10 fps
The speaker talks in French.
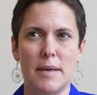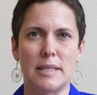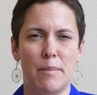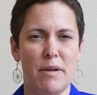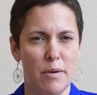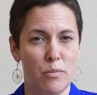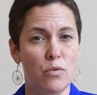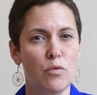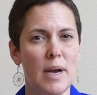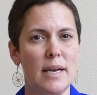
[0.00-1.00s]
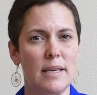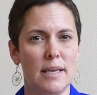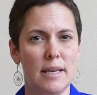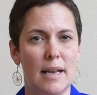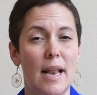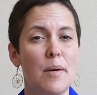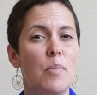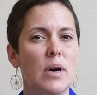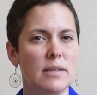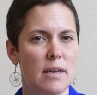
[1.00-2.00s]
Ça m'avait beaucoup marqué
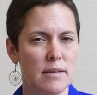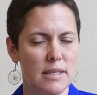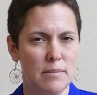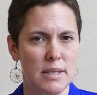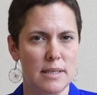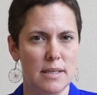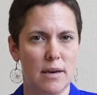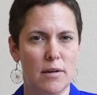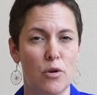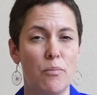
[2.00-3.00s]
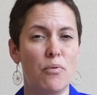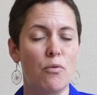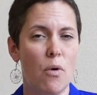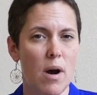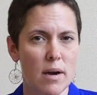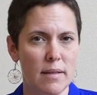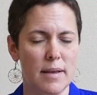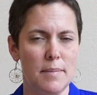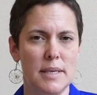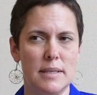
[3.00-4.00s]
l'importance des médias, le poids
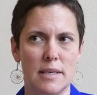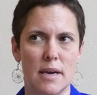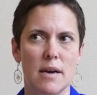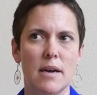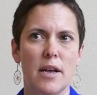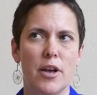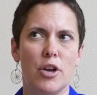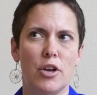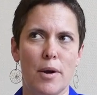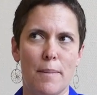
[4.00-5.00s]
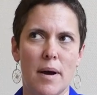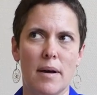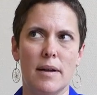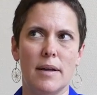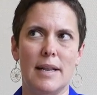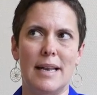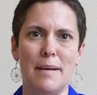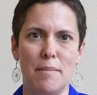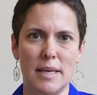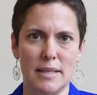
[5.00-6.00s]
des médias, comment
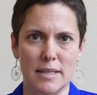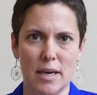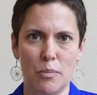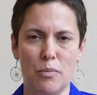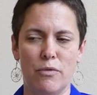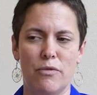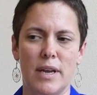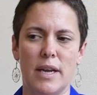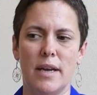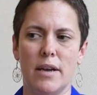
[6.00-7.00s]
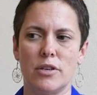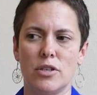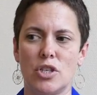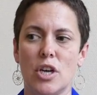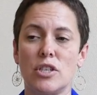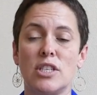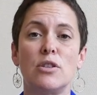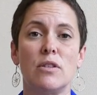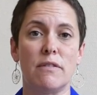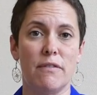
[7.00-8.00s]
les médias pouvaient changer
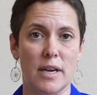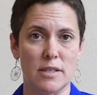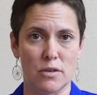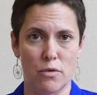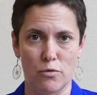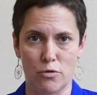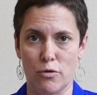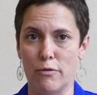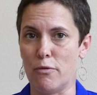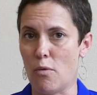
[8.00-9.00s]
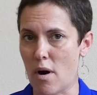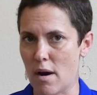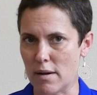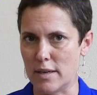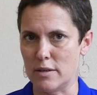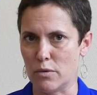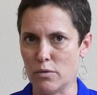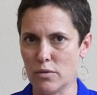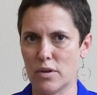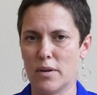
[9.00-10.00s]
notre façon de voir les
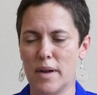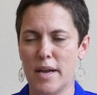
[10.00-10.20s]
autres.